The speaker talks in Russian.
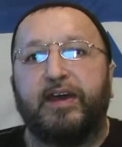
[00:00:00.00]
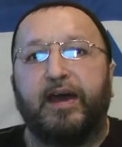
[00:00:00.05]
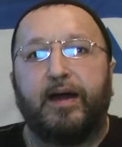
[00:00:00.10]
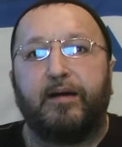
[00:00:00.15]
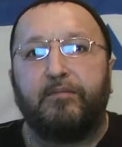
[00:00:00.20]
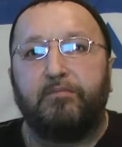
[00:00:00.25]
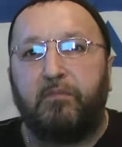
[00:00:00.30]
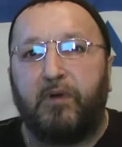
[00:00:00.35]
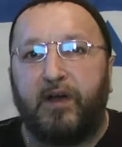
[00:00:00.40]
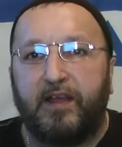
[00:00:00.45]

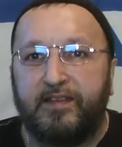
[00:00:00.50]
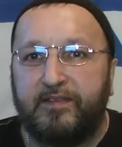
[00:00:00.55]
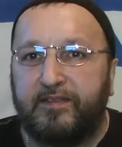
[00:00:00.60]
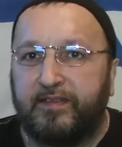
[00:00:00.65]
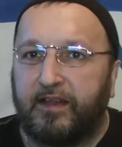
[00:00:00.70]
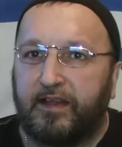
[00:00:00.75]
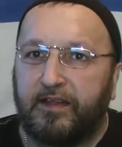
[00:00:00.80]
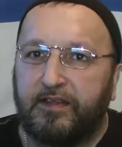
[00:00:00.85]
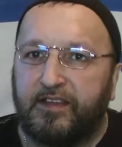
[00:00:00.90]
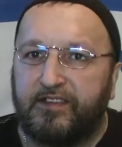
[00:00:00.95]
Обман
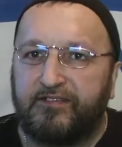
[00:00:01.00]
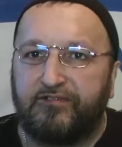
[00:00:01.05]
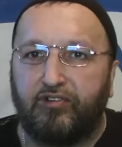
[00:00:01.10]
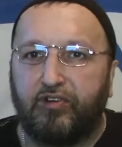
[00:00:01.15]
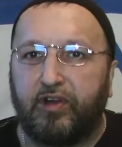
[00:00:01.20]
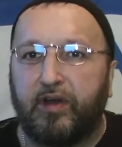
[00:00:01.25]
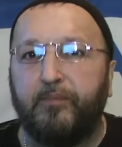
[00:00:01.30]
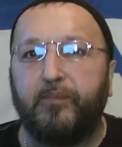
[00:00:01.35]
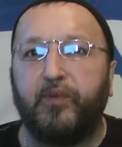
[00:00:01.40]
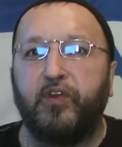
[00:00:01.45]
стал
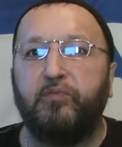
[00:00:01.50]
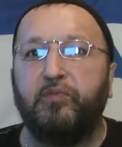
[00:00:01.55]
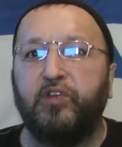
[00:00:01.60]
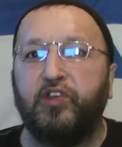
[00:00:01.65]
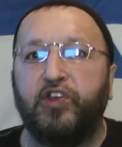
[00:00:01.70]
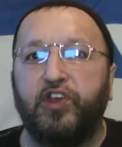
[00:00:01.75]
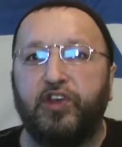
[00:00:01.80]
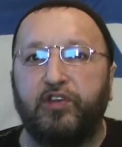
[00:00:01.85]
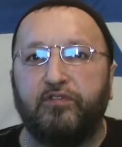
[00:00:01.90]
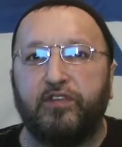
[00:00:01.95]
насколько
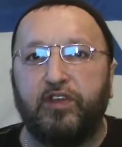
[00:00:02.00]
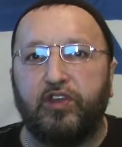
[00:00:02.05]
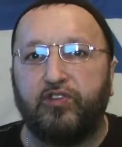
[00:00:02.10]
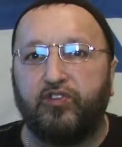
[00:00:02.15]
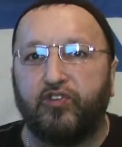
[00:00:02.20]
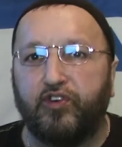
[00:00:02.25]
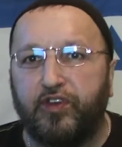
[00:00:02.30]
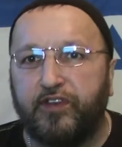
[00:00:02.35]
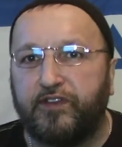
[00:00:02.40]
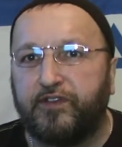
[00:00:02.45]
примитивный,
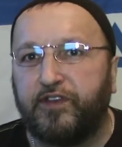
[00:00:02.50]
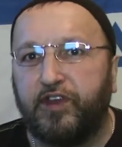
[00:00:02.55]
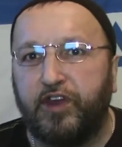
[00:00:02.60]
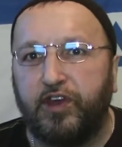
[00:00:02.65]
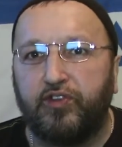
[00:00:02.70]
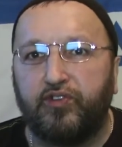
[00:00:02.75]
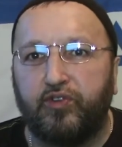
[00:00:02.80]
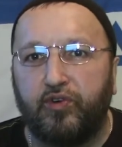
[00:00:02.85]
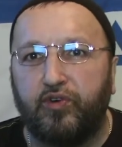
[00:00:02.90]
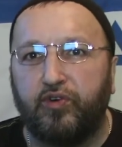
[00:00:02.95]
то есть
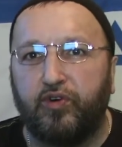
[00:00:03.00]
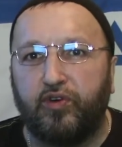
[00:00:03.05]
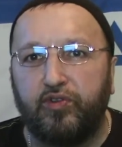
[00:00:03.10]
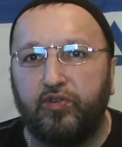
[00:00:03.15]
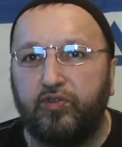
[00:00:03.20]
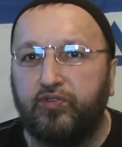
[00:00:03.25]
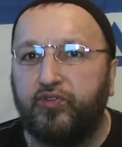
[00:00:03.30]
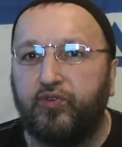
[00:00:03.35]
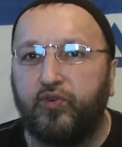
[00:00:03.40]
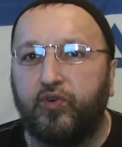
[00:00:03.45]
те,
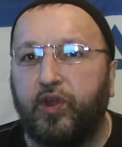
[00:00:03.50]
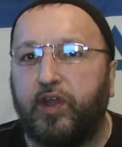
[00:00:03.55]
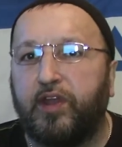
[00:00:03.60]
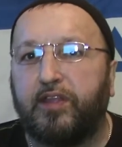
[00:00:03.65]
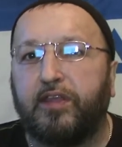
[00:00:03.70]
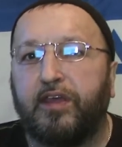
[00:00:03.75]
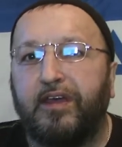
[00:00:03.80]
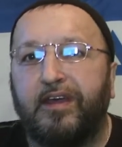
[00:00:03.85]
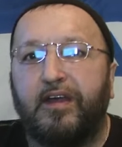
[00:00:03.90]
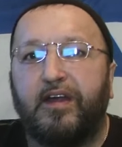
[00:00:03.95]
кто
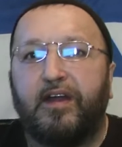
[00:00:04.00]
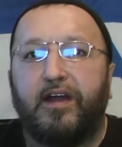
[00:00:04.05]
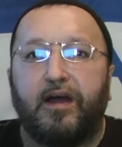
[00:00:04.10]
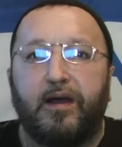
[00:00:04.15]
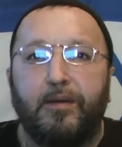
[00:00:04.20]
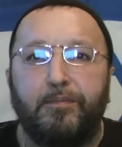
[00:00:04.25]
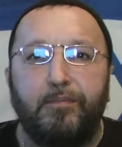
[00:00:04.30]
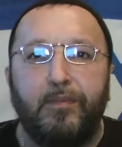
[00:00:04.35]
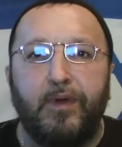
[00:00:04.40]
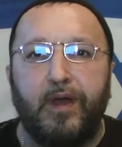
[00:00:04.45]
дурят,
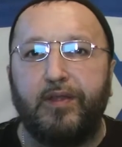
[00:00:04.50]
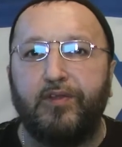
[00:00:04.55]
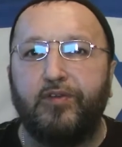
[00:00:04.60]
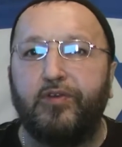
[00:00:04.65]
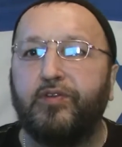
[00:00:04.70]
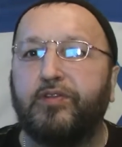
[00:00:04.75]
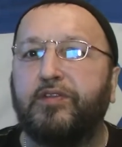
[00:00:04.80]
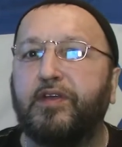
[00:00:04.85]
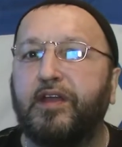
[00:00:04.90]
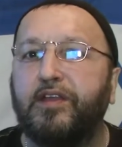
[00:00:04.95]

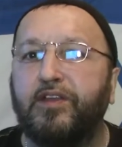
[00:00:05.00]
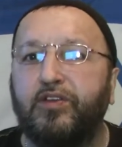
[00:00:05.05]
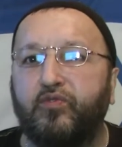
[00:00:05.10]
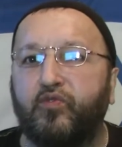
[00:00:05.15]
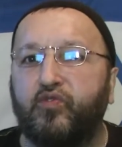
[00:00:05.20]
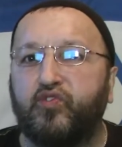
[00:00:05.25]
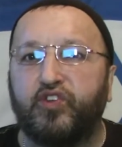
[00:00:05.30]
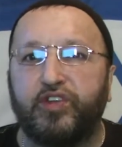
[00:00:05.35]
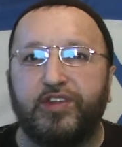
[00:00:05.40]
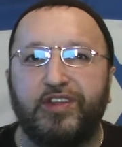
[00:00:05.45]
обманывают, они
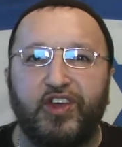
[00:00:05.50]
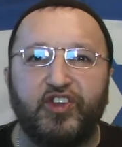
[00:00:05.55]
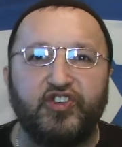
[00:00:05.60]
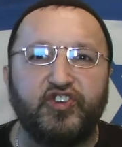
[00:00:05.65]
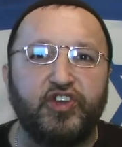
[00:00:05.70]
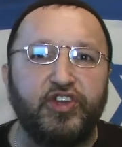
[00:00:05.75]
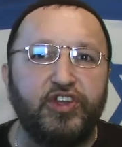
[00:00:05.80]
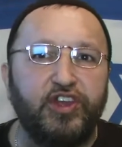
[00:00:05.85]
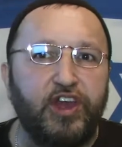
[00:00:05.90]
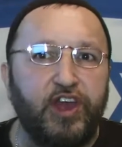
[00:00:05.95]
уже
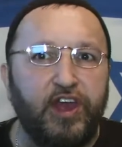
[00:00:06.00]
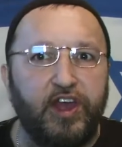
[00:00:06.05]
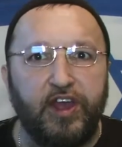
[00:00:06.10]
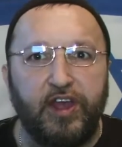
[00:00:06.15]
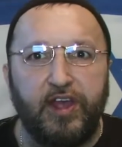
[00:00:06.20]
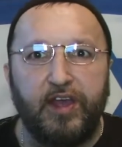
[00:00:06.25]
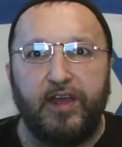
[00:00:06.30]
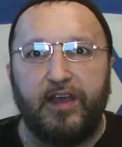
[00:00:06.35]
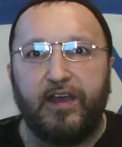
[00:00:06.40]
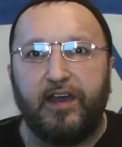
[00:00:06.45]
даже не
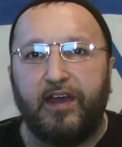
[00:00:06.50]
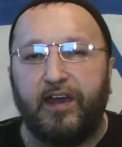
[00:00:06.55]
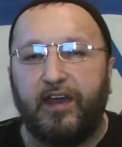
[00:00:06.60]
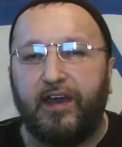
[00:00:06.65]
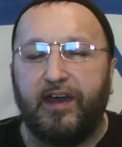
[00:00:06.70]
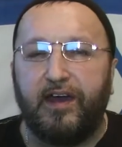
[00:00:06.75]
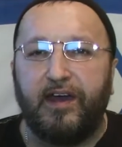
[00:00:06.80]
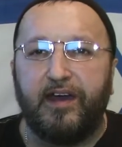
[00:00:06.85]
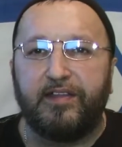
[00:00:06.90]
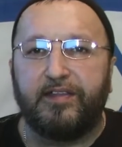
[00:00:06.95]

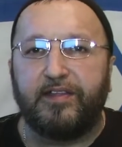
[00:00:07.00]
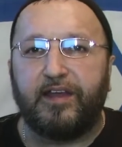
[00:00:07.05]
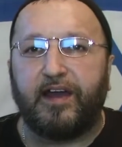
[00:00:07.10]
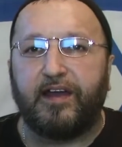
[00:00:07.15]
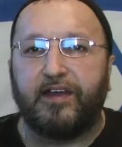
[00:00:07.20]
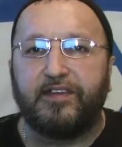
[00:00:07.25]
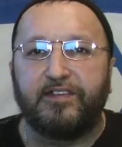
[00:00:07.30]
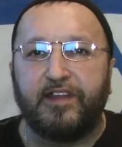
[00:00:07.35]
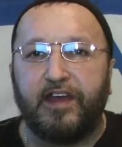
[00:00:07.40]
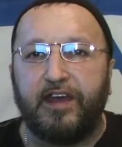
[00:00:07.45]

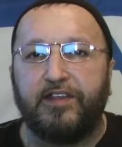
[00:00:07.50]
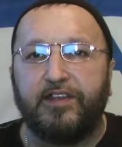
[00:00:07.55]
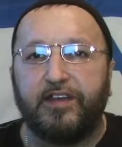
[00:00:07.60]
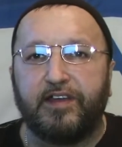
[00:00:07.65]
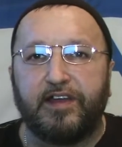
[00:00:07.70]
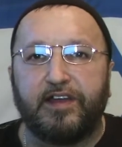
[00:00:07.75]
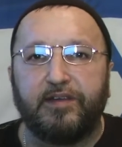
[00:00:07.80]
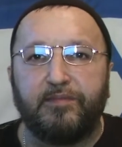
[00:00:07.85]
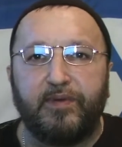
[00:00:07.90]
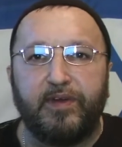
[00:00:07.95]
так, знаете,
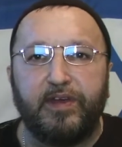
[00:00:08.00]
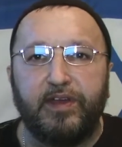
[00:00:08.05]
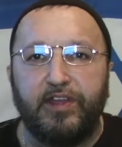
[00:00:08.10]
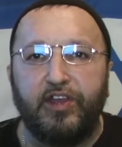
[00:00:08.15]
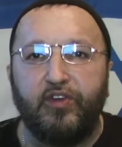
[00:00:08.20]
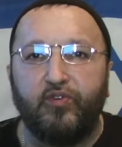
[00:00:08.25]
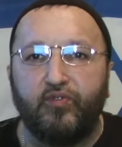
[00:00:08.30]
как бы не